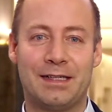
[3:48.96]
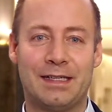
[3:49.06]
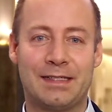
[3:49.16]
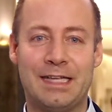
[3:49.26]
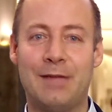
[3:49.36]

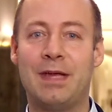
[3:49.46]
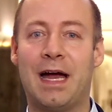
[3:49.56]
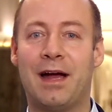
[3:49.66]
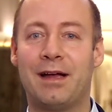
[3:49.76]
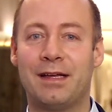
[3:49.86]
das
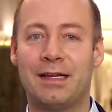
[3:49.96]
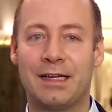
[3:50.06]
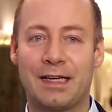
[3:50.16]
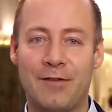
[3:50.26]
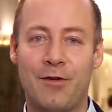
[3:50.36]
Themenjahr
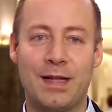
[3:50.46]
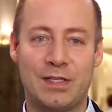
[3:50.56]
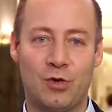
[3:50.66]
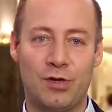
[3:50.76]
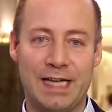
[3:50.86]

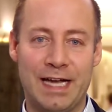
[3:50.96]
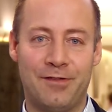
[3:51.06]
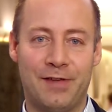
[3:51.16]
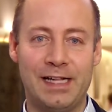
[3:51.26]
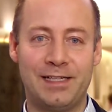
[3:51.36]
Reformation und die
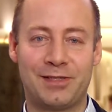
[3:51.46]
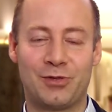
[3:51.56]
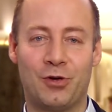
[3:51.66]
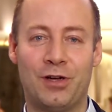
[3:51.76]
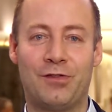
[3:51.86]
eine Welt.
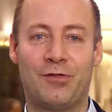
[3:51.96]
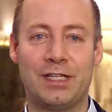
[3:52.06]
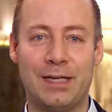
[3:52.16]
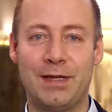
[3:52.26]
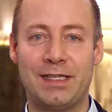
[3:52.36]
Und vor
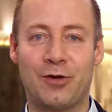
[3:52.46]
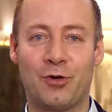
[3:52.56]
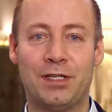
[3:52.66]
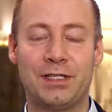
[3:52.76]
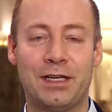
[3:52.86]
dem
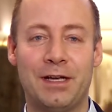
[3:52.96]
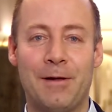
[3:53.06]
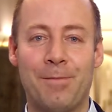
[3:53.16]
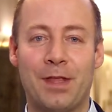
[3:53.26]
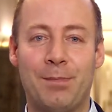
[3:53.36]
Hintergrund
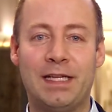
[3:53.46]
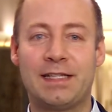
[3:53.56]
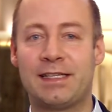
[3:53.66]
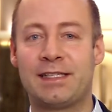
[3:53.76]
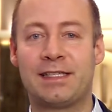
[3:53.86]

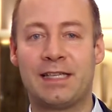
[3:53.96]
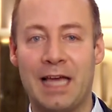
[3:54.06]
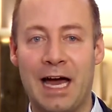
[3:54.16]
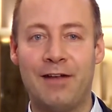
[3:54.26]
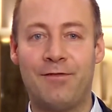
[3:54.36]
bietet es
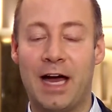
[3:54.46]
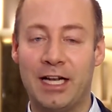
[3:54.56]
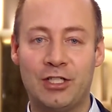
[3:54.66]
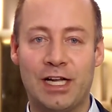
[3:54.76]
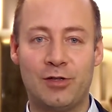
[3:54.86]
sich an,
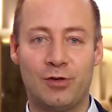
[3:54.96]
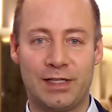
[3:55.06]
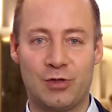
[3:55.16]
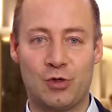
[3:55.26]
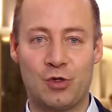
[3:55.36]
Veranstaltungen
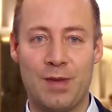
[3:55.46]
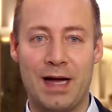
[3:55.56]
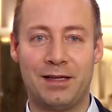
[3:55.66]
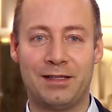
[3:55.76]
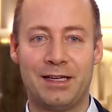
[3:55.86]
dazu zu
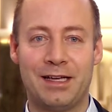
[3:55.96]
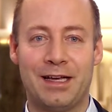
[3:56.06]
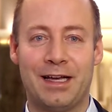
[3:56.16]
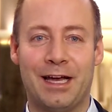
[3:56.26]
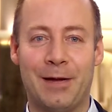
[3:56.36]
machen,
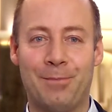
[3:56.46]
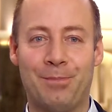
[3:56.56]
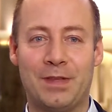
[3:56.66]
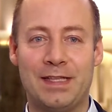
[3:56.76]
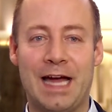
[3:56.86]

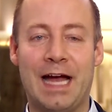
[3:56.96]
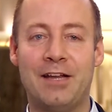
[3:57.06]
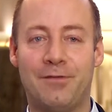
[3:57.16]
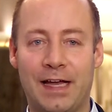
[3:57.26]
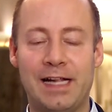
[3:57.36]
ähm, die
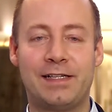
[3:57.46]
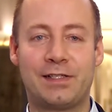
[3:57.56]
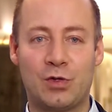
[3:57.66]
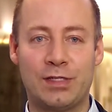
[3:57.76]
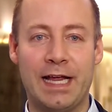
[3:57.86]
eine Welt
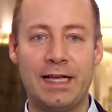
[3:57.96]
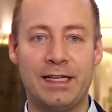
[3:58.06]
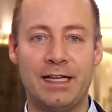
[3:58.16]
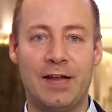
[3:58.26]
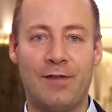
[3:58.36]
zu denken
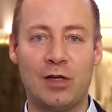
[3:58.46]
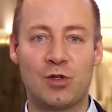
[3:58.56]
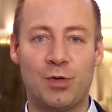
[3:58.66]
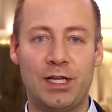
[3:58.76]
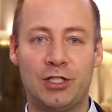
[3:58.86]
in den
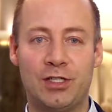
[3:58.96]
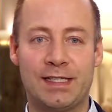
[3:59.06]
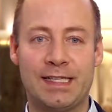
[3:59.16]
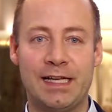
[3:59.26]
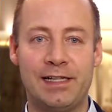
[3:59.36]
entwicklungspolitischen
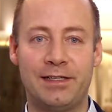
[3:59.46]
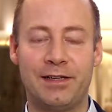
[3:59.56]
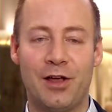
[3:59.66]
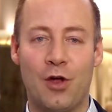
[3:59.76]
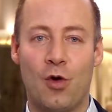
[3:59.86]
Zielen und
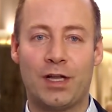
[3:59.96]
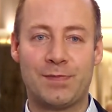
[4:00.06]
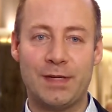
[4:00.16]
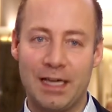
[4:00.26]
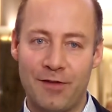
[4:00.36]
das mit der